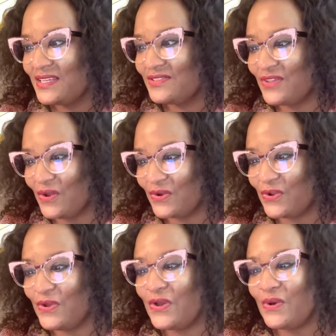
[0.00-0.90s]
Donc,
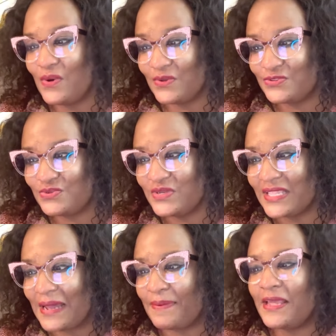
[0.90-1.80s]
euh, ensuite,
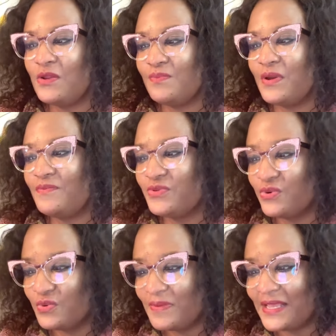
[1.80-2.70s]
après, le peuple
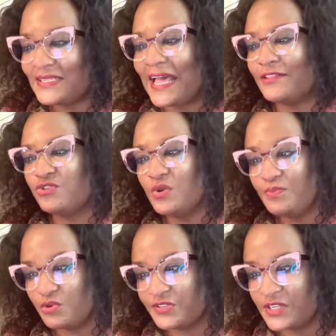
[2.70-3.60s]
Yoruba, à
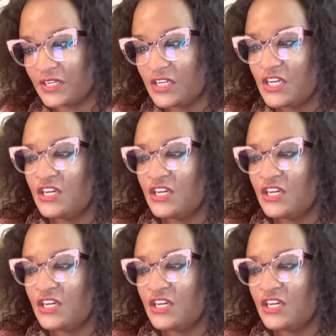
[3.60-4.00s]
2%,